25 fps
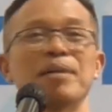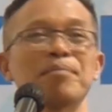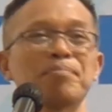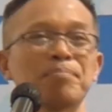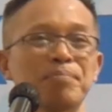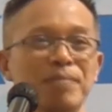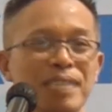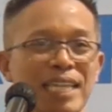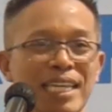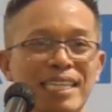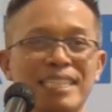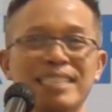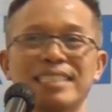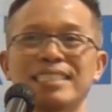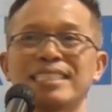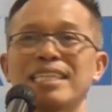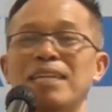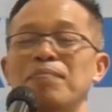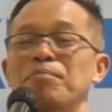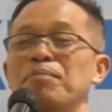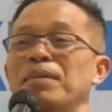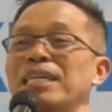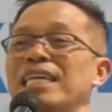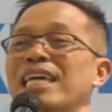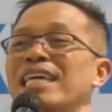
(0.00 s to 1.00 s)
menyebabkan
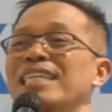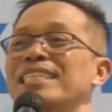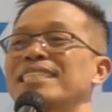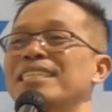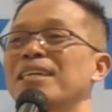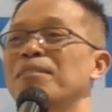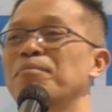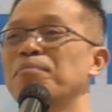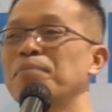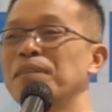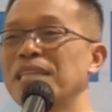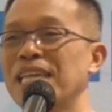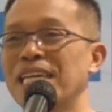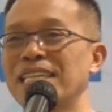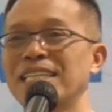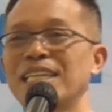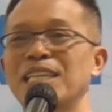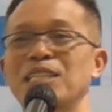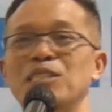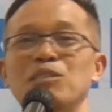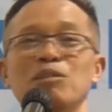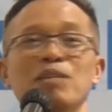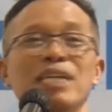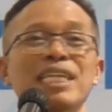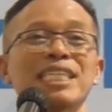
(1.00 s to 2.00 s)
capaian-capaian
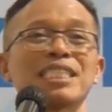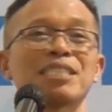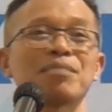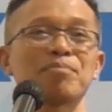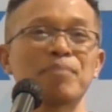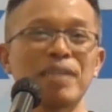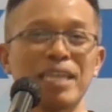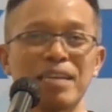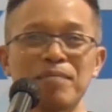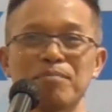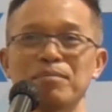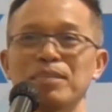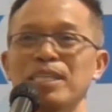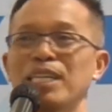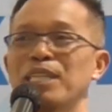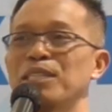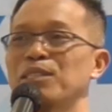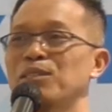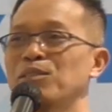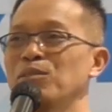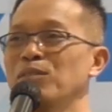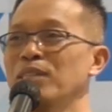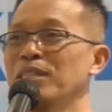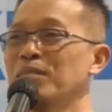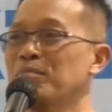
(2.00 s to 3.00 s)
atau
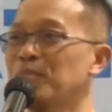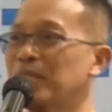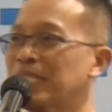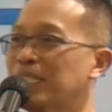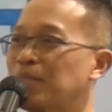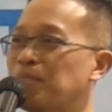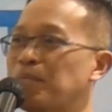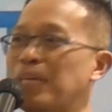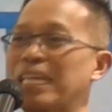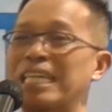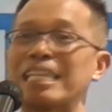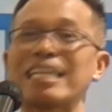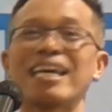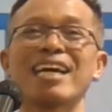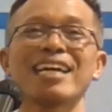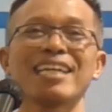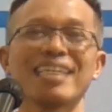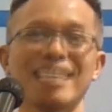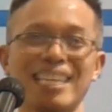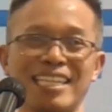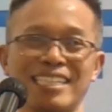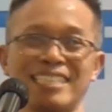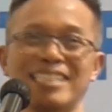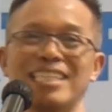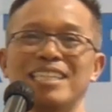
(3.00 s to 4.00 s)
SPM-nya itu lebih cepat
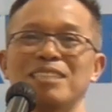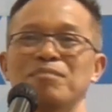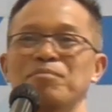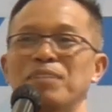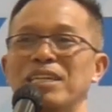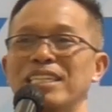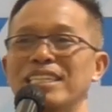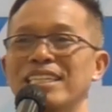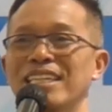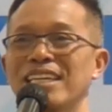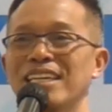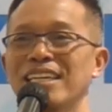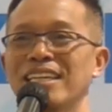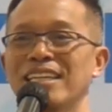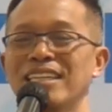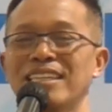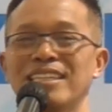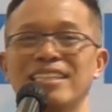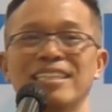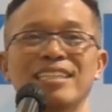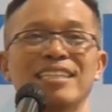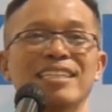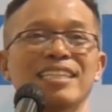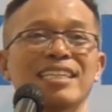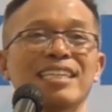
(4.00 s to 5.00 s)
nyangkat daripada
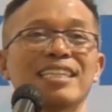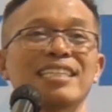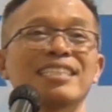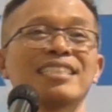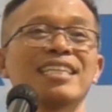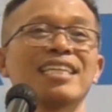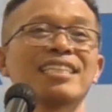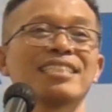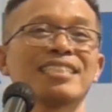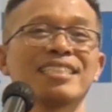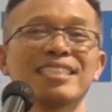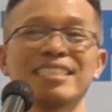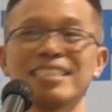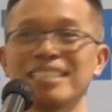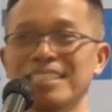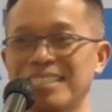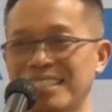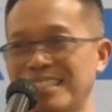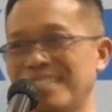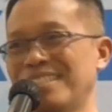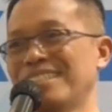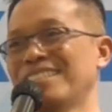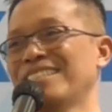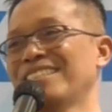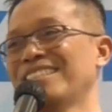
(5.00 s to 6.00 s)
kerja
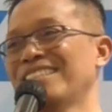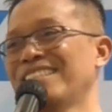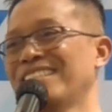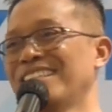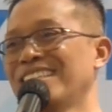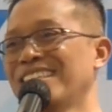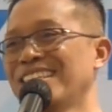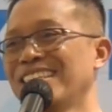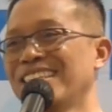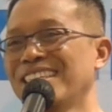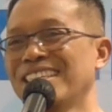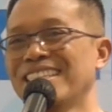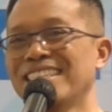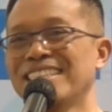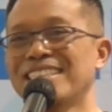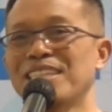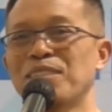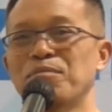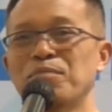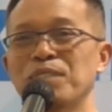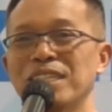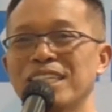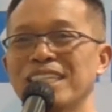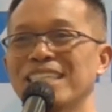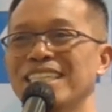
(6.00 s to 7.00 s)
sendiri.
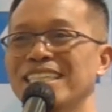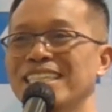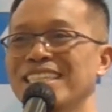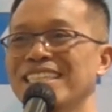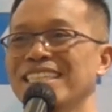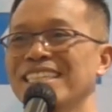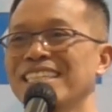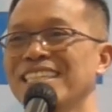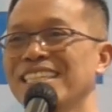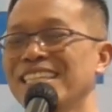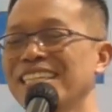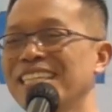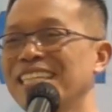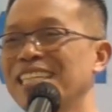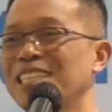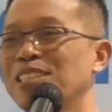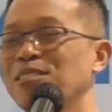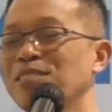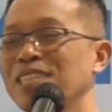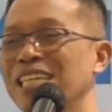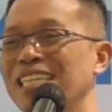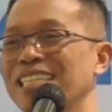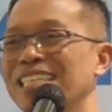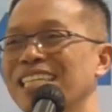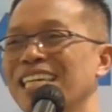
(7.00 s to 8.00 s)
Saya pikir
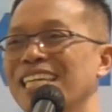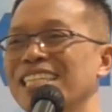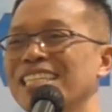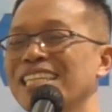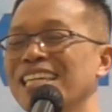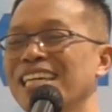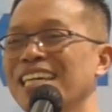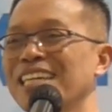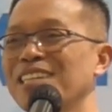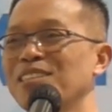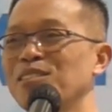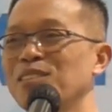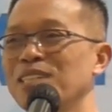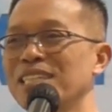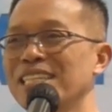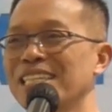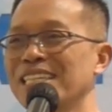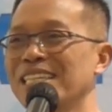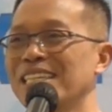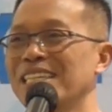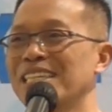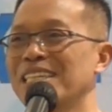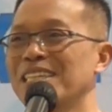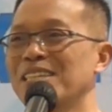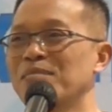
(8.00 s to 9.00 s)
itu yang dikatakan
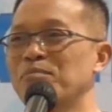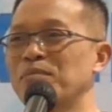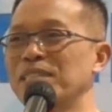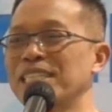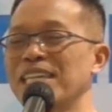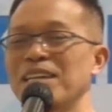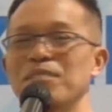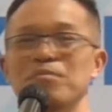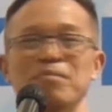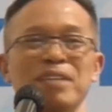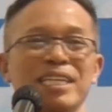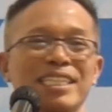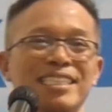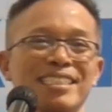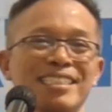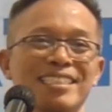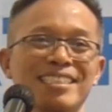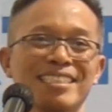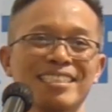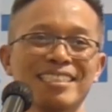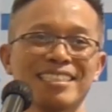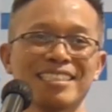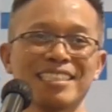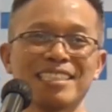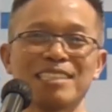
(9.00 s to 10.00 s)
oleh pejabat
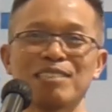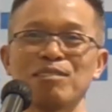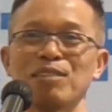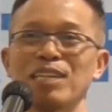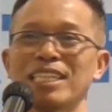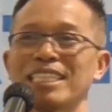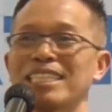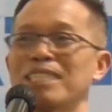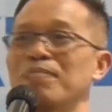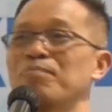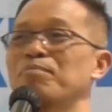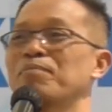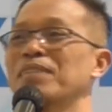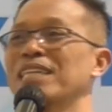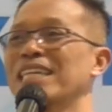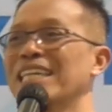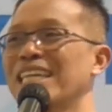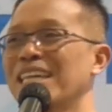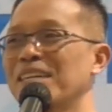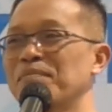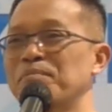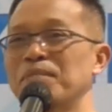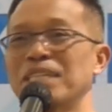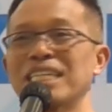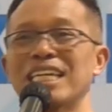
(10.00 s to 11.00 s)
ketua tim
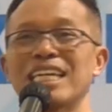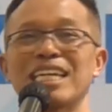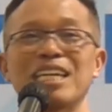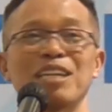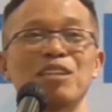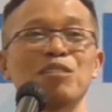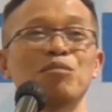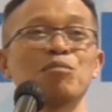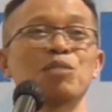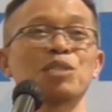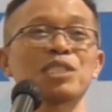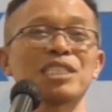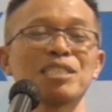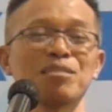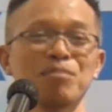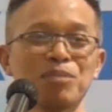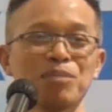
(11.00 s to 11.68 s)
penggerak PKK Lombok